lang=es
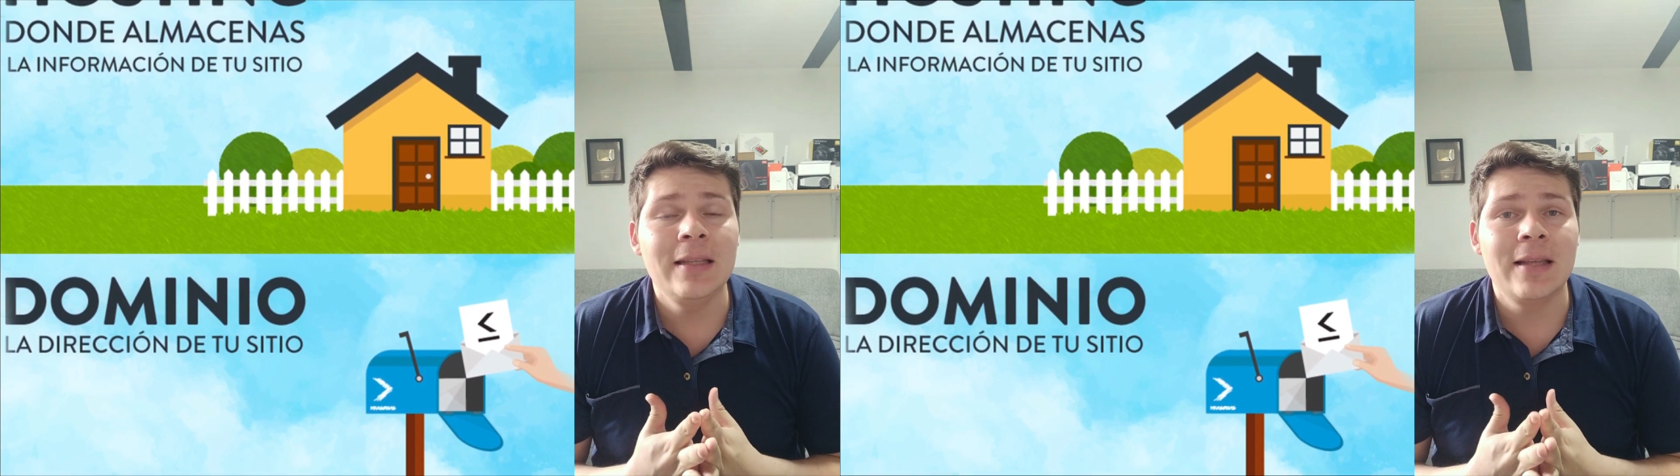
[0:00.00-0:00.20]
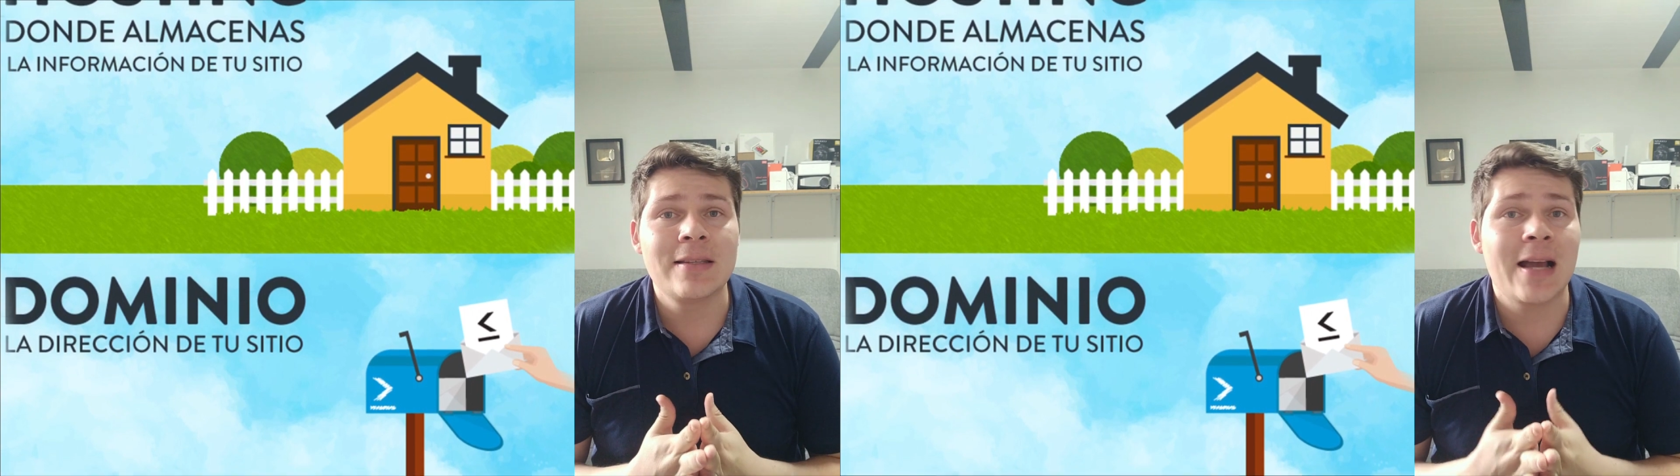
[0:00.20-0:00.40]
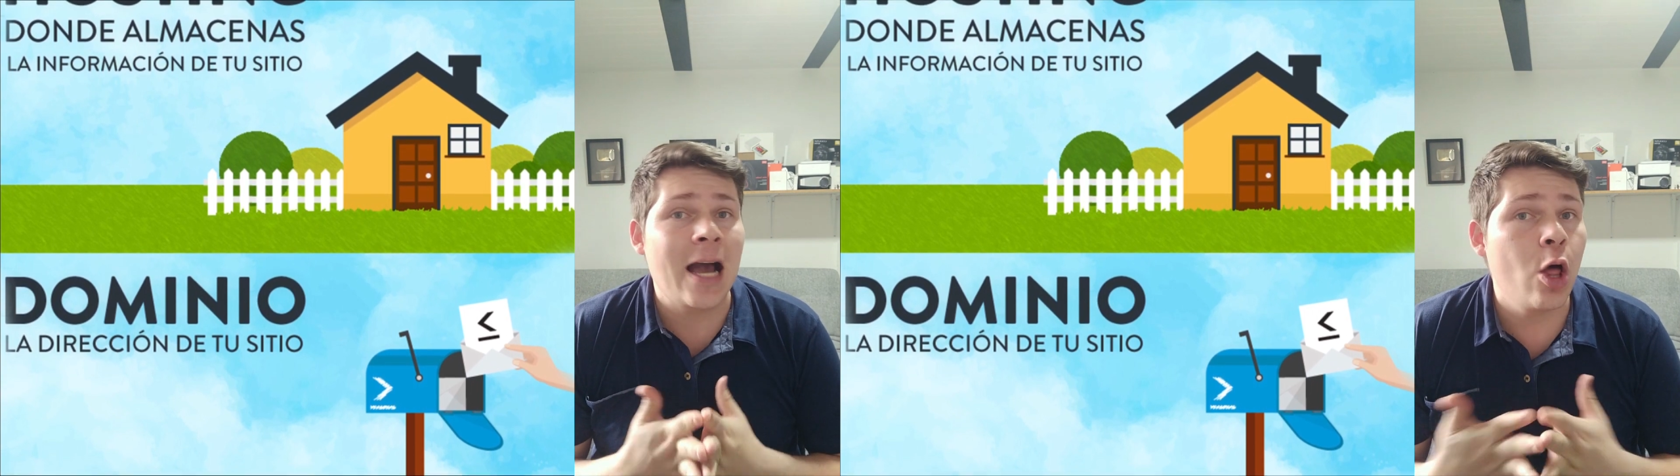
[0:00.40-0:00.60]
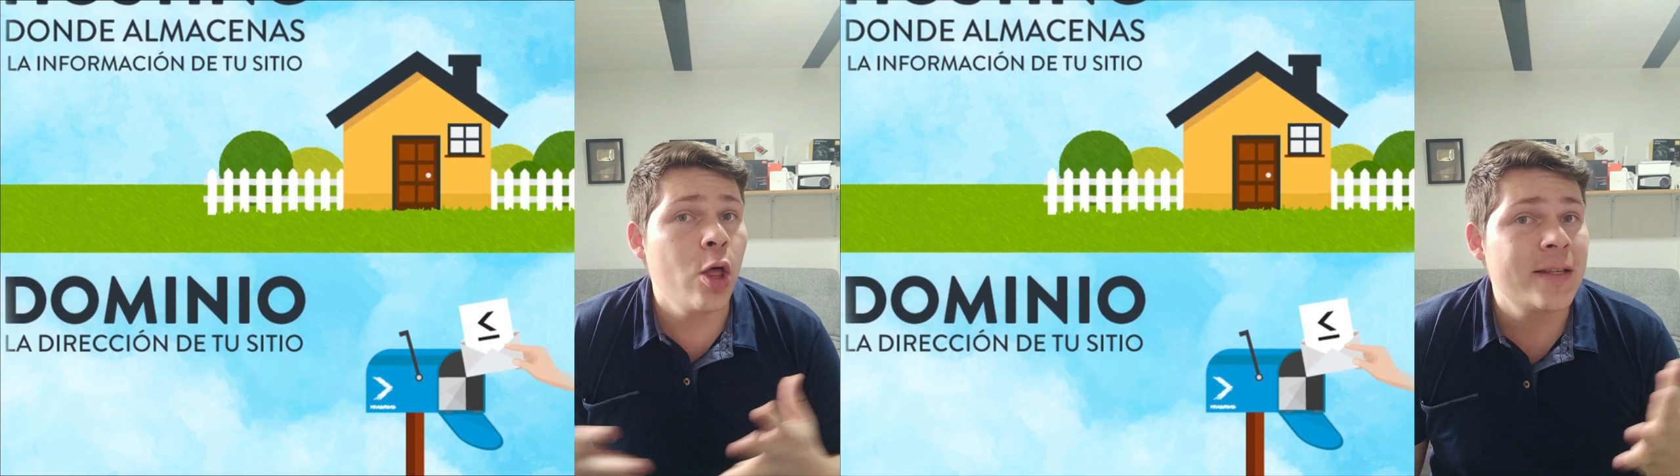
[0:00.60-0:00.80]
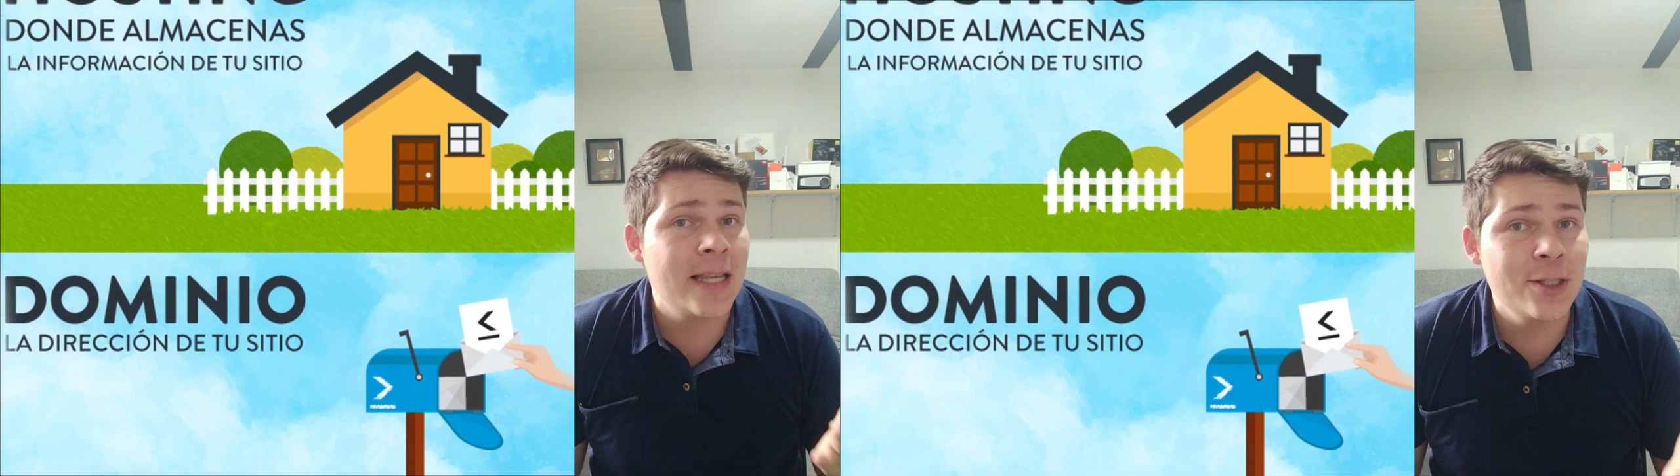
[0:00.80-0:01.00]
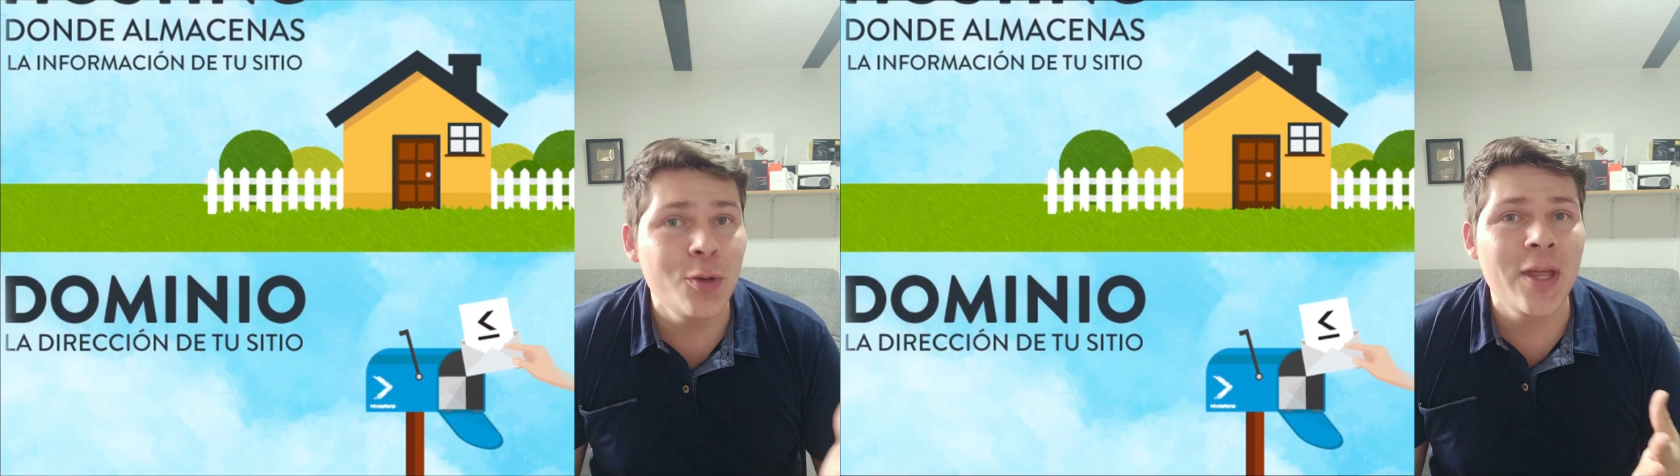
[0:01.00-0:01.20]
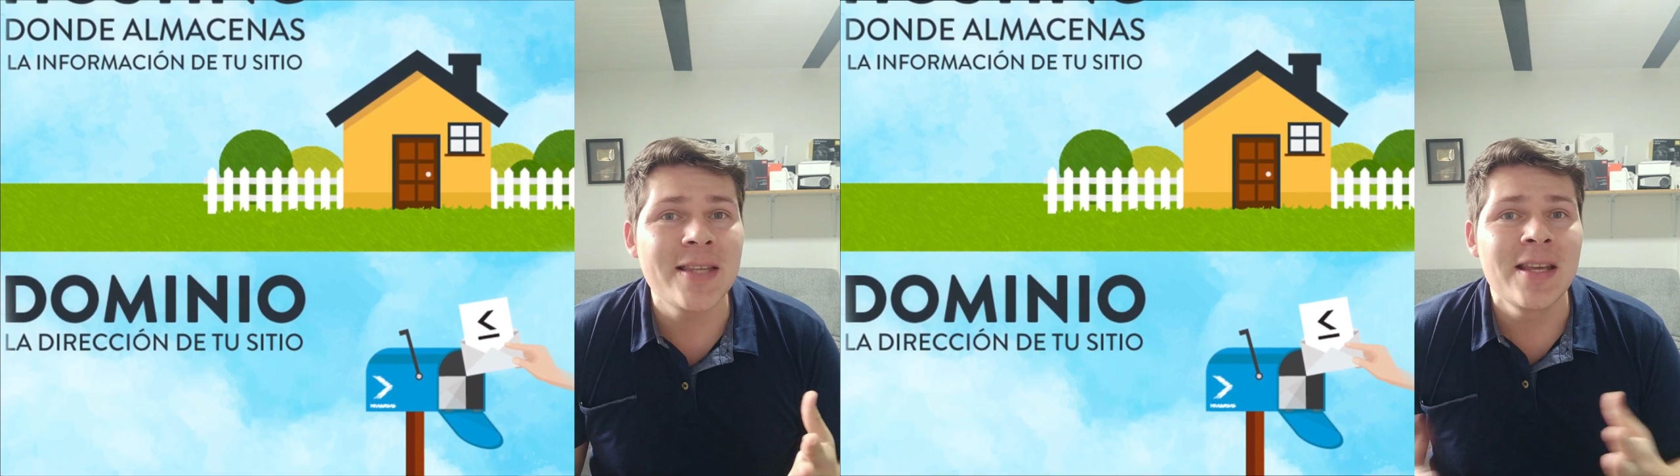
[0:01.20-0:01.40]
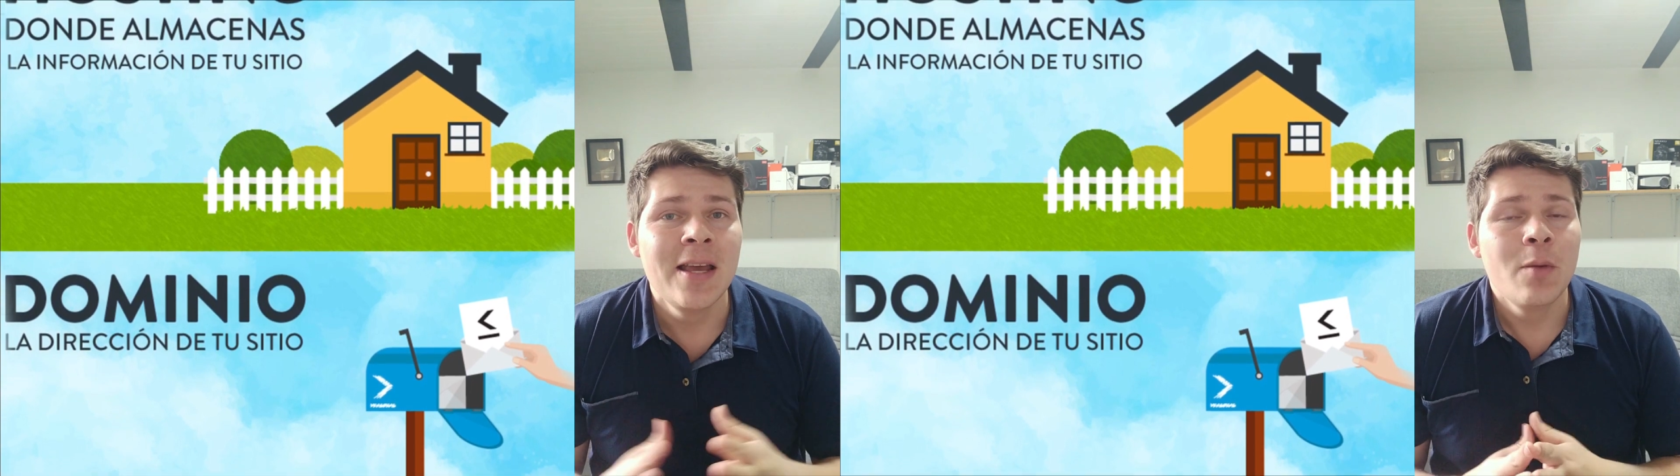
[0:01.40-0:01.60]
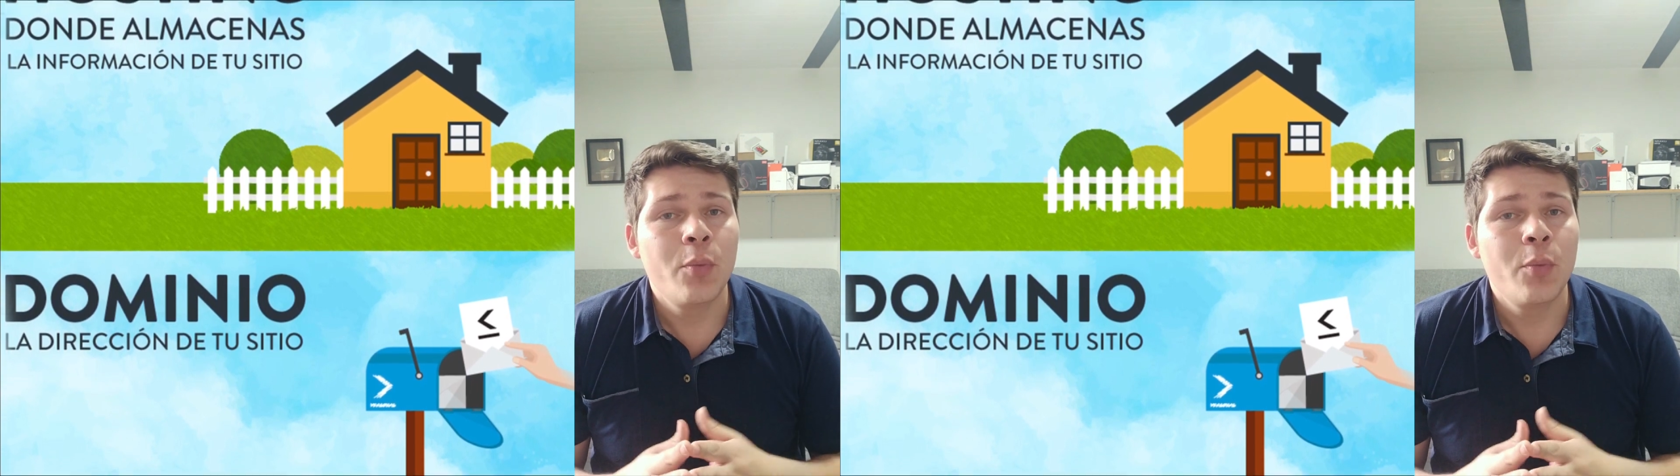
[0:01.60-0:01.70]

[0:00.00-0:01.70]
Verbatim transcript: te ha sacado de estas dudas,